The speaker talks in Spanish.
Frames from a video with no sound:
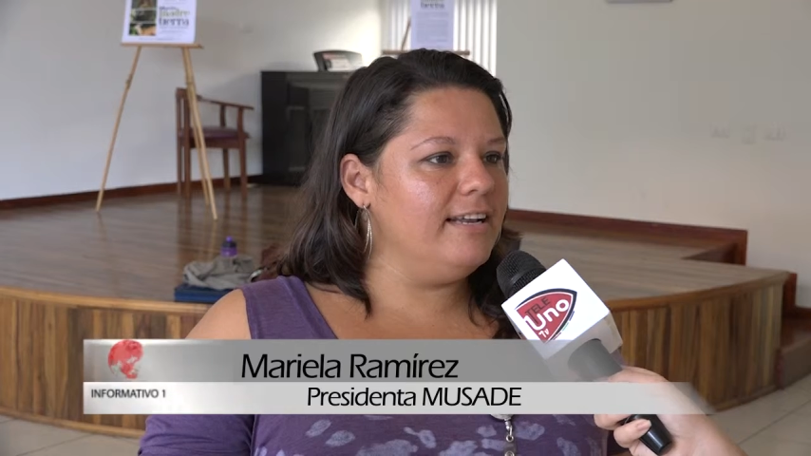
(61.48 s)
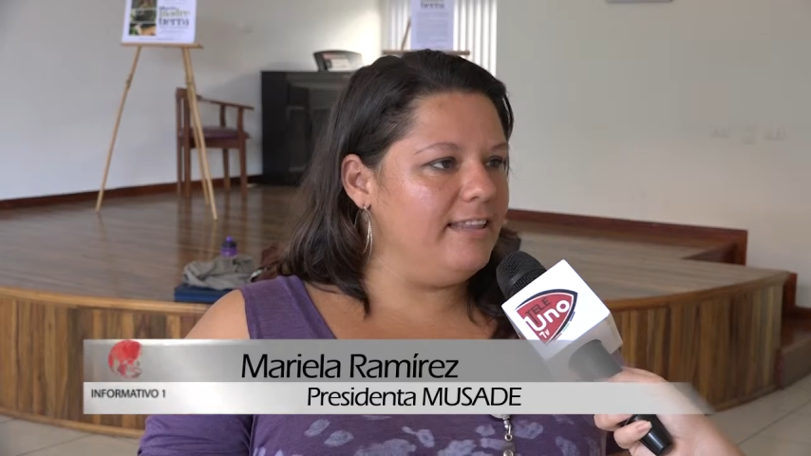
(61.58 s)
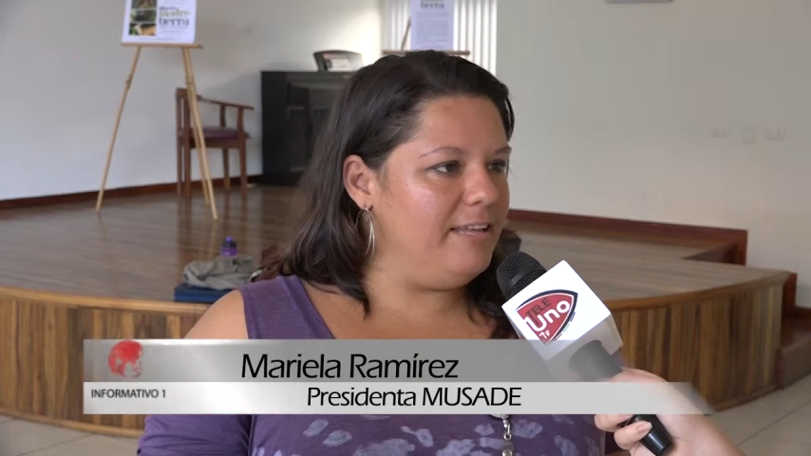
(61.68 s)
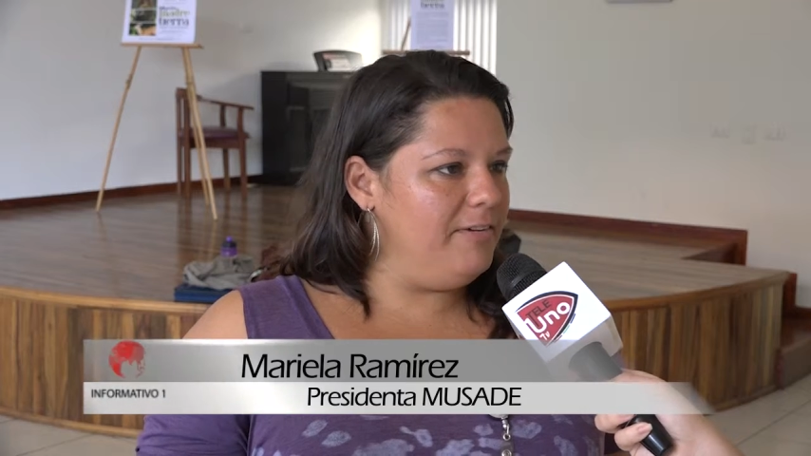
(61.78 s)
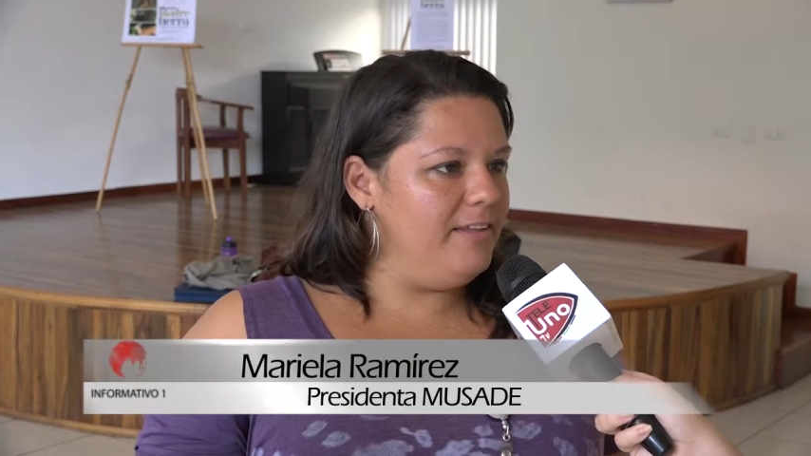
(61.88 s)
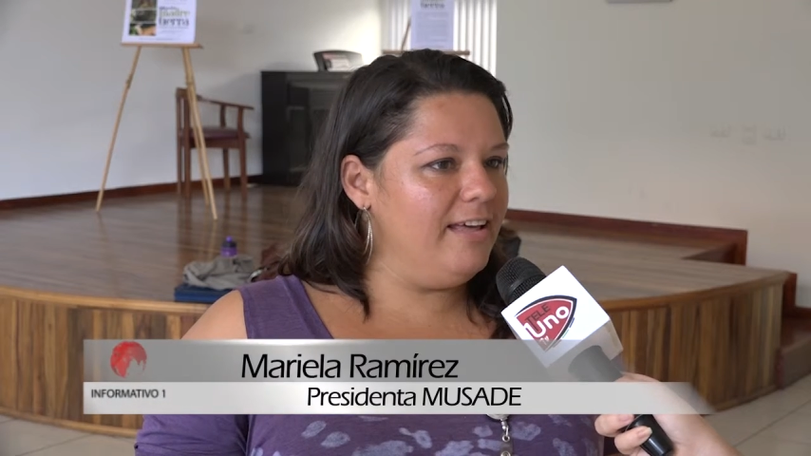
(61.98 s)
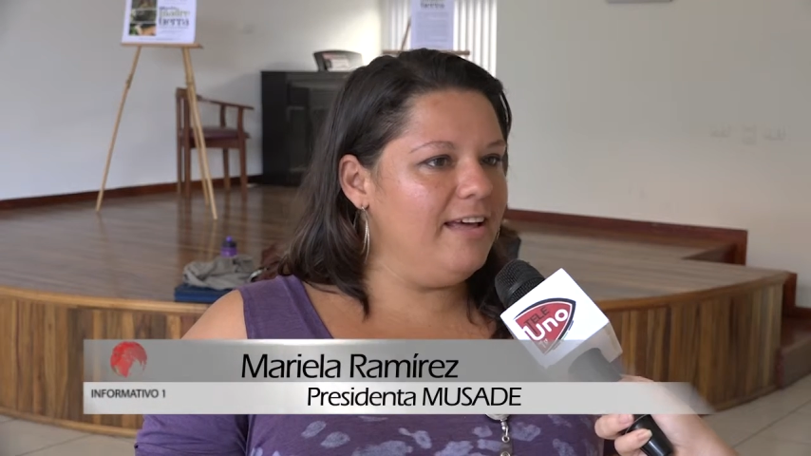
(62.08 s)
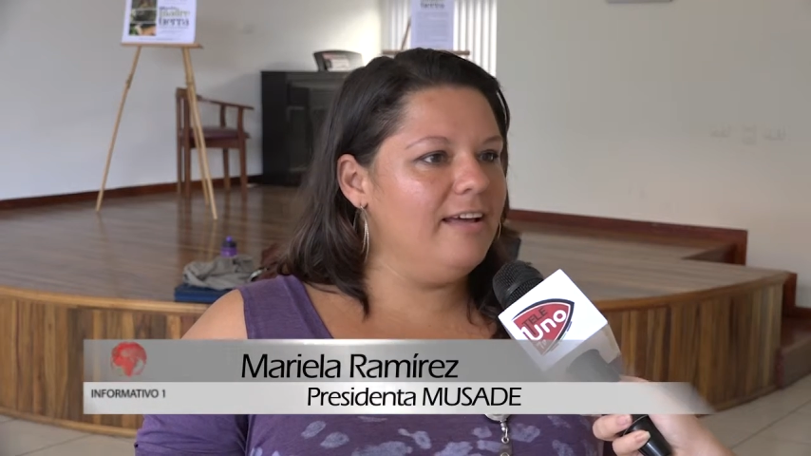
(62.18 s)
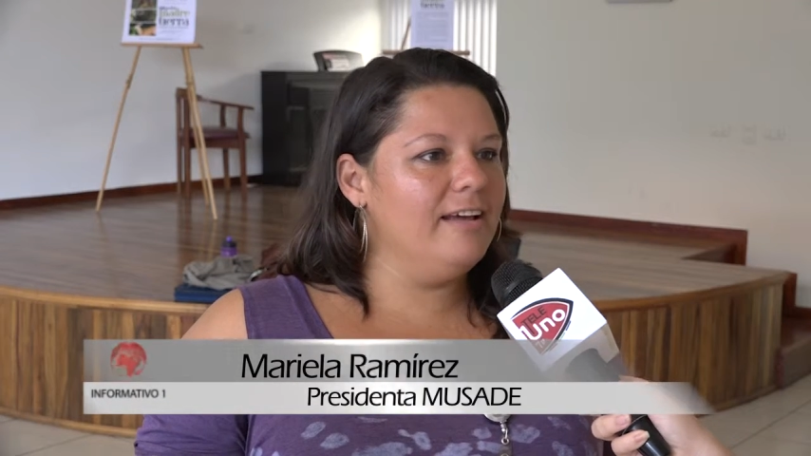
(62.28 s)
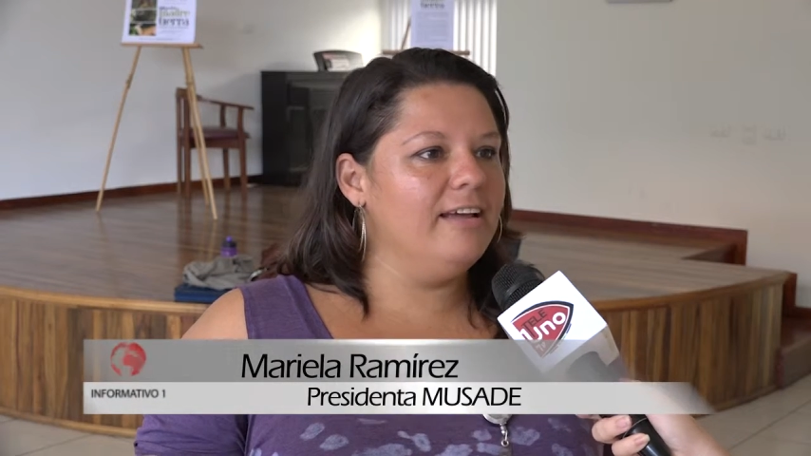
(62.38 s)

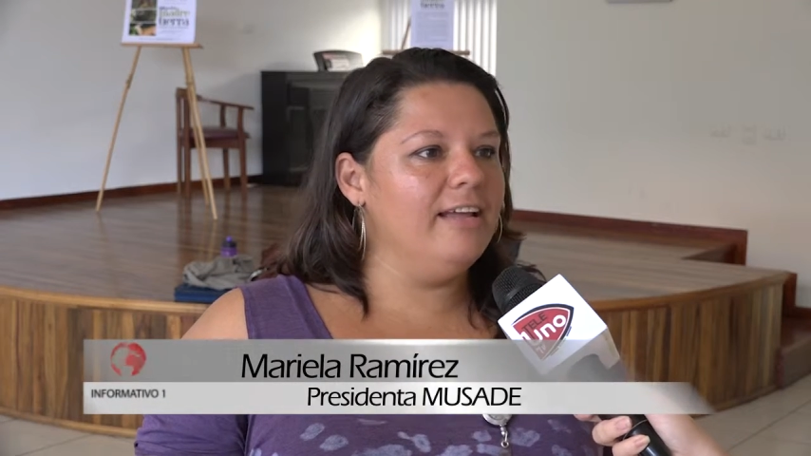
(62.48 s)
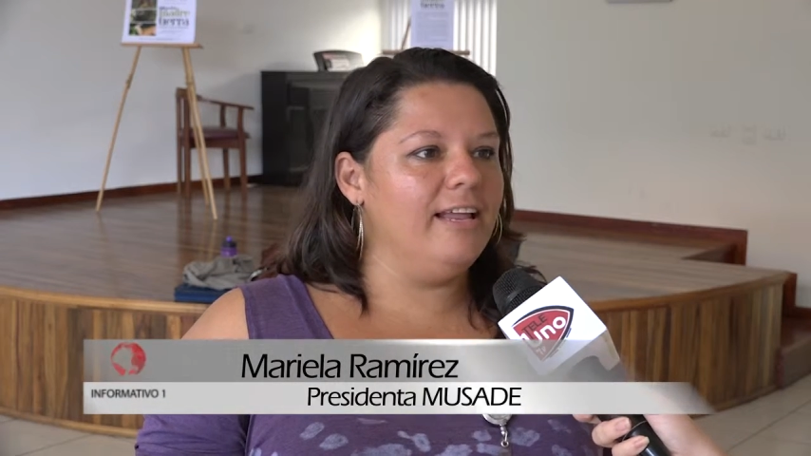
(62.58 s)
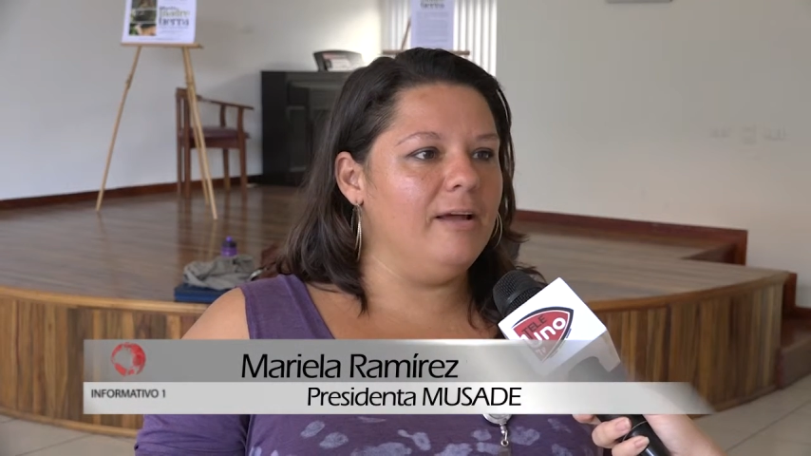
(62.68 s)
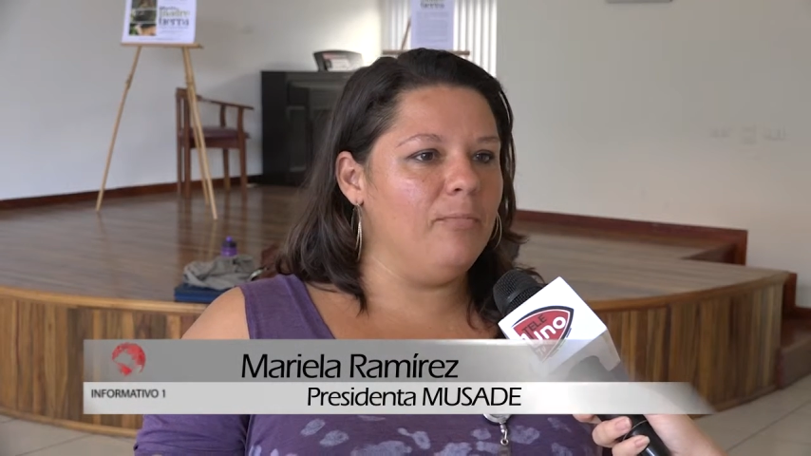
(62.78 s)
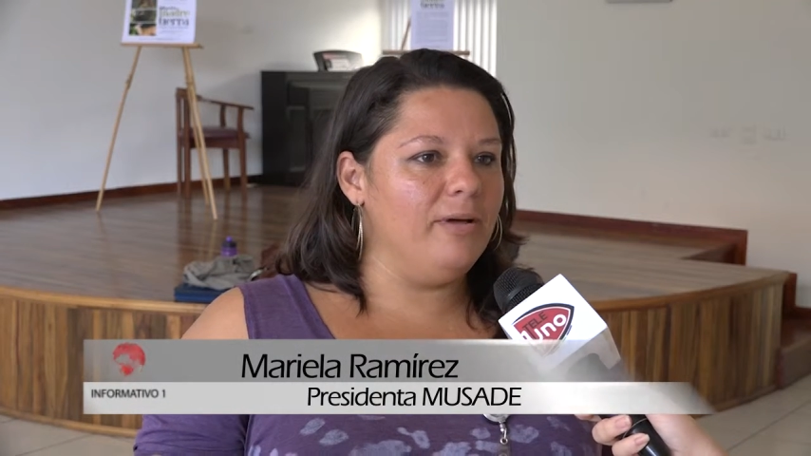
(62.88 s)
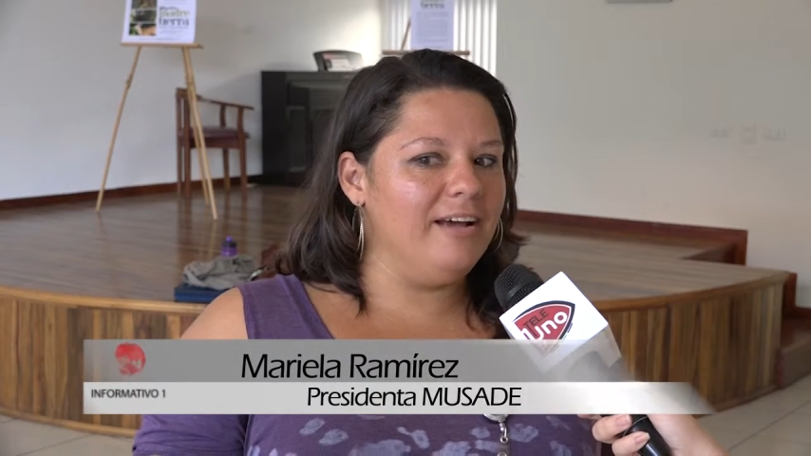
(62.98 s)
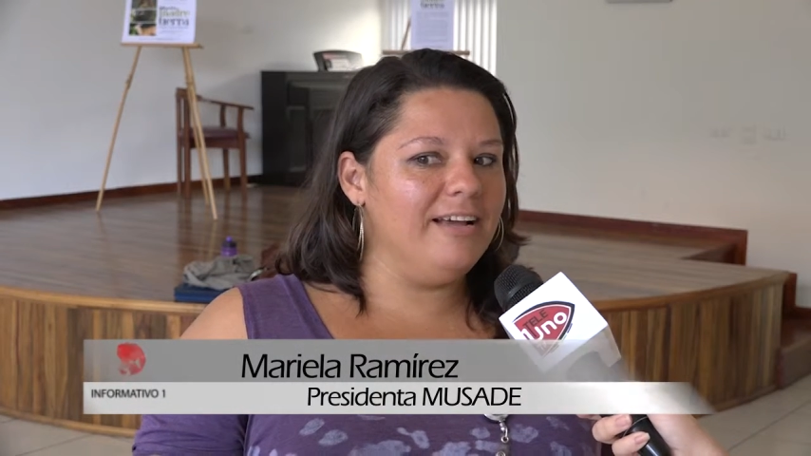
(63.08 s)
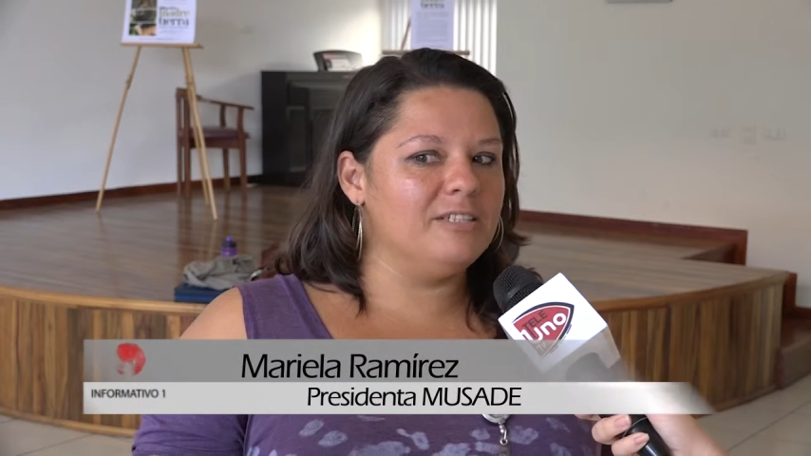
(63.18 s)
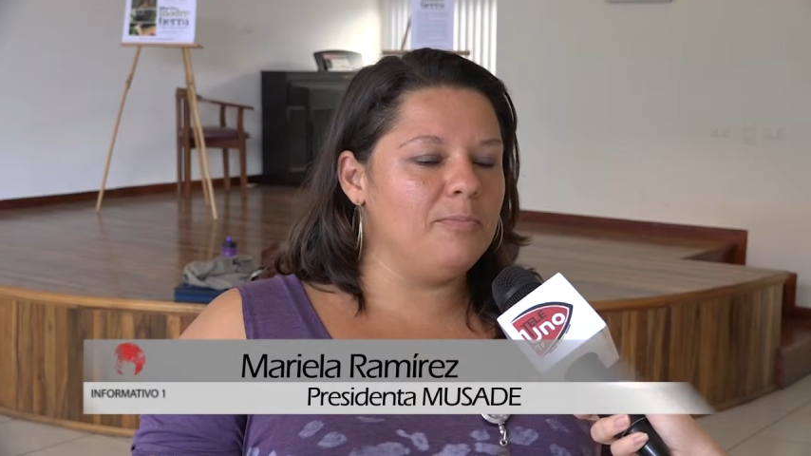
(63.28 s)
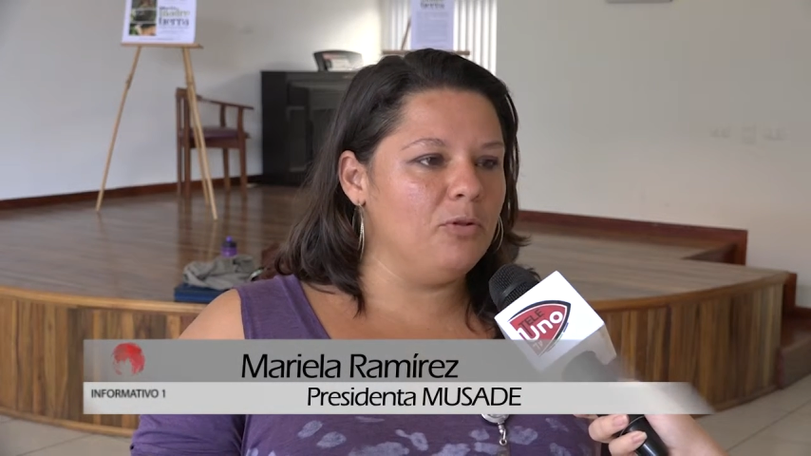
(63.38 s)
creatividad, que la puedan
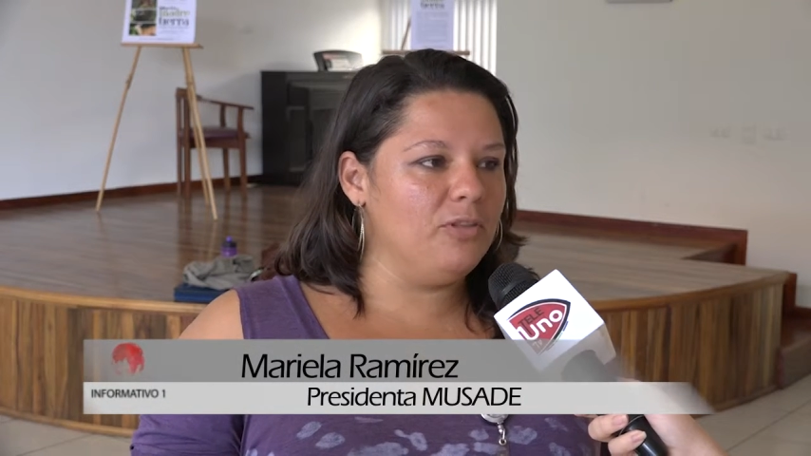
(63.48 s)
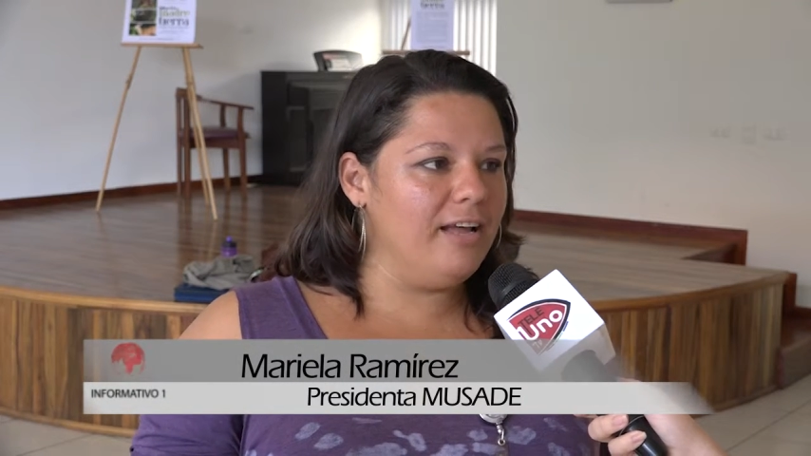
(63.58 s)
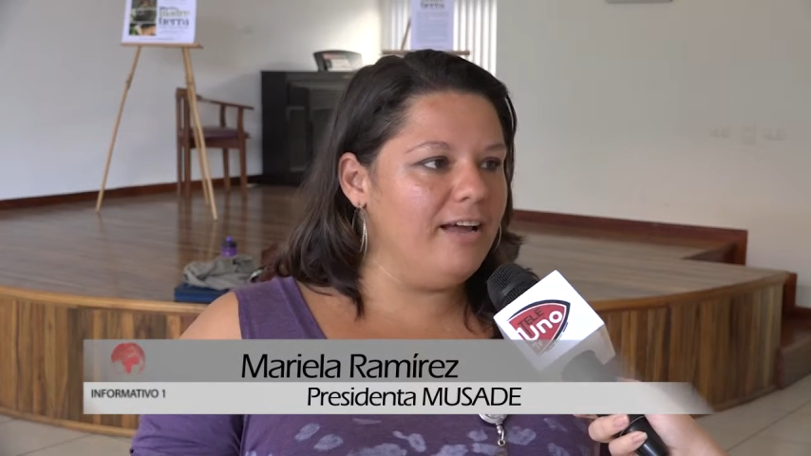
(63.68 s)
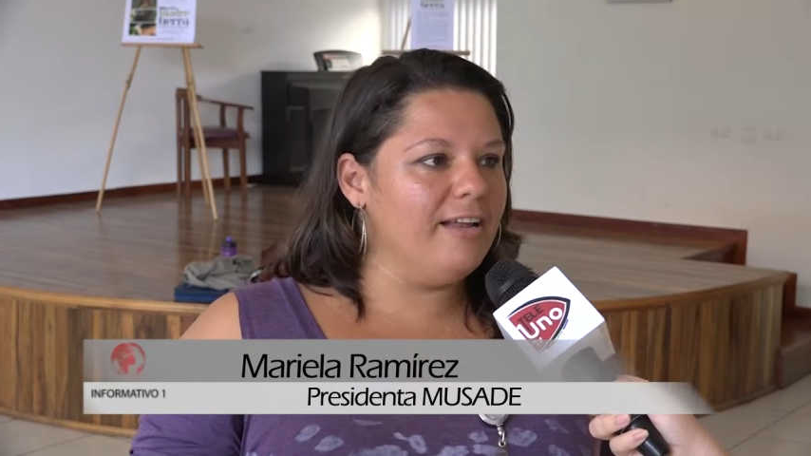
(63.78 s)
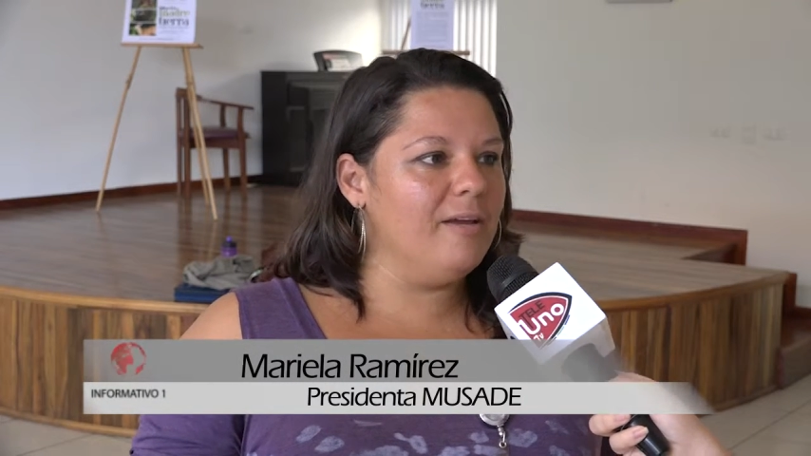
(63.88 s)
explotar,